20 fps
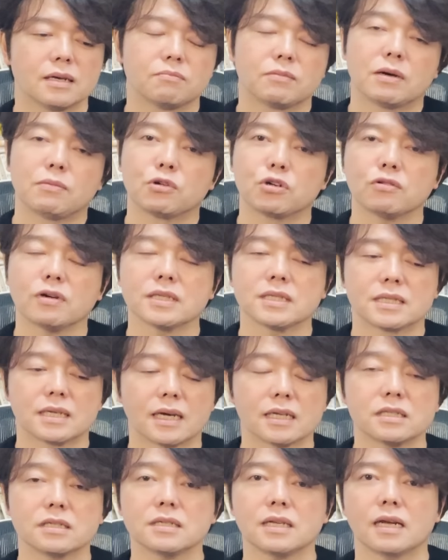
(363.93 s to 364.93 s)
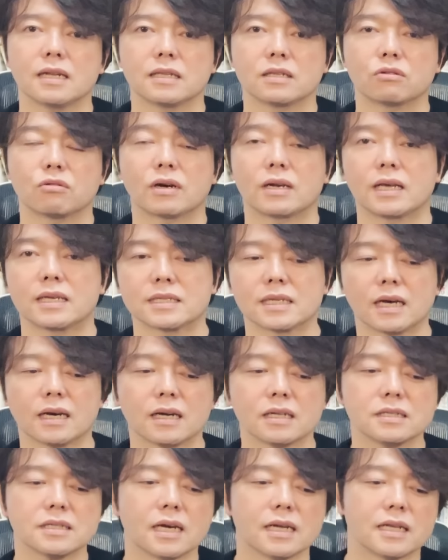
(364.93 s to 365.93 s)
まあ、僕はしがつぐらいとかね、さん
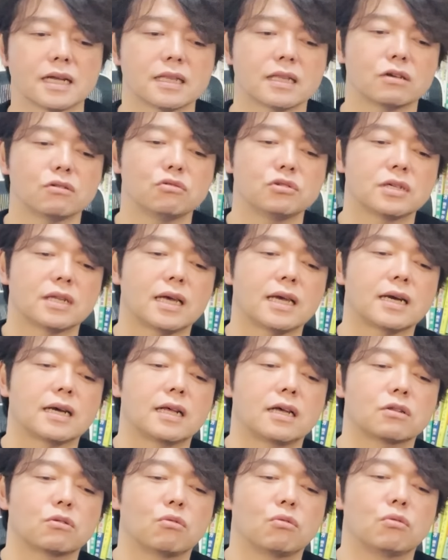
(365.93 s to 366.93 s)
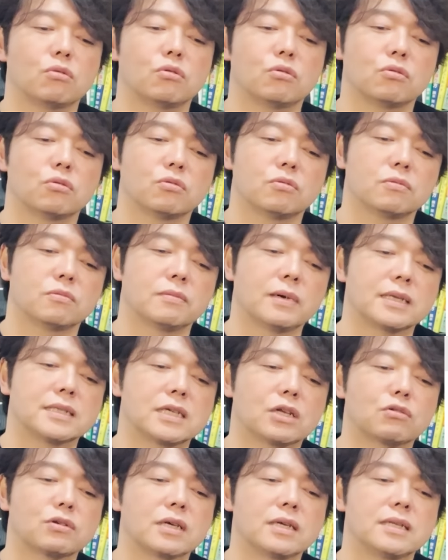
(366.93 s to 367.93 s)
がつぐらいにやってくるんじゃないかなと、まあ、
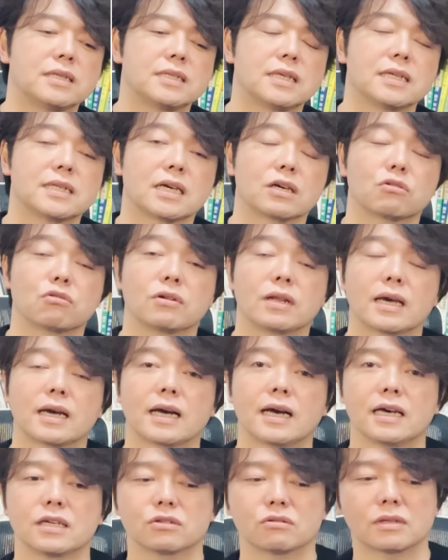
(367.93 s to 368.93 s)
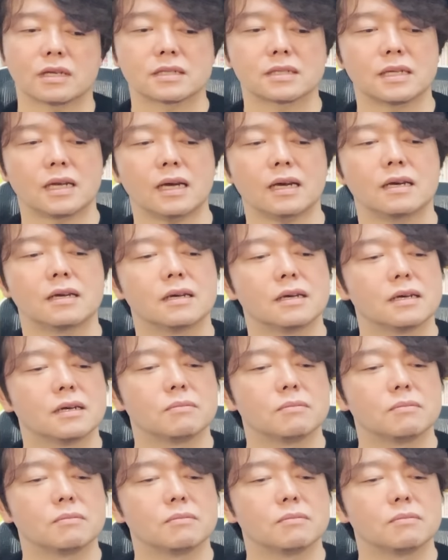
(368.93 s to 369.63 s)
ゼロ金利政策のね、解除ですね。